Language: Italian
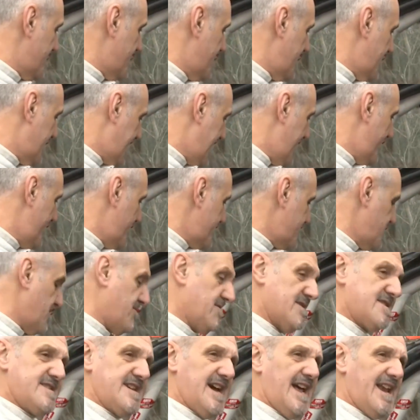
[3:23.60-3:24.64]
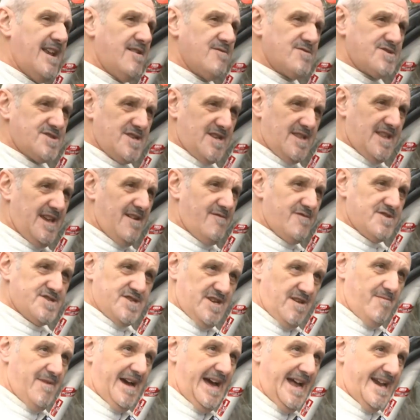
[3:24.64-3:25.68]
del cambio sequenziale è un SADEV 6
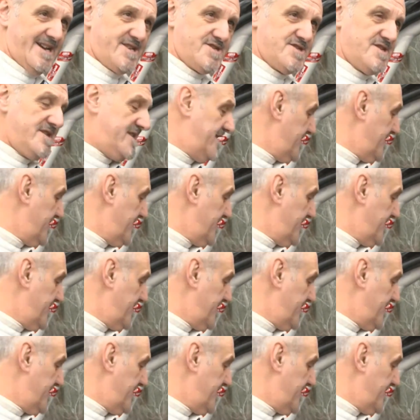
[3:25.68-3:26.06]
marce,